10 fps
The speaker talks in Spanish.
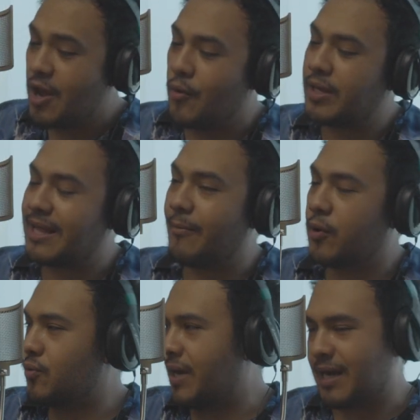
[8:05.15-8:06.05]
no es la
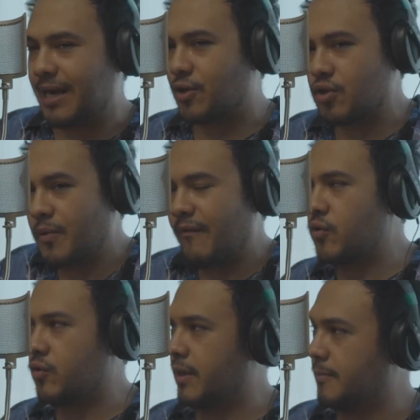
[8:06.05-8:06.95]
voz de una generación, no va a
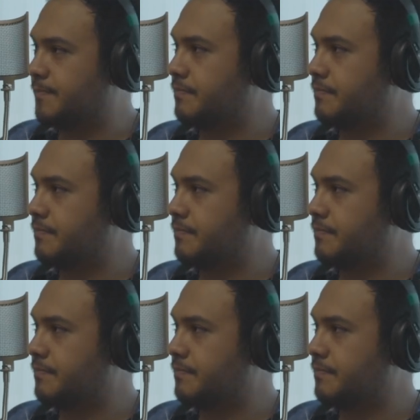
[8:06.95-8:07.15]
funcionar.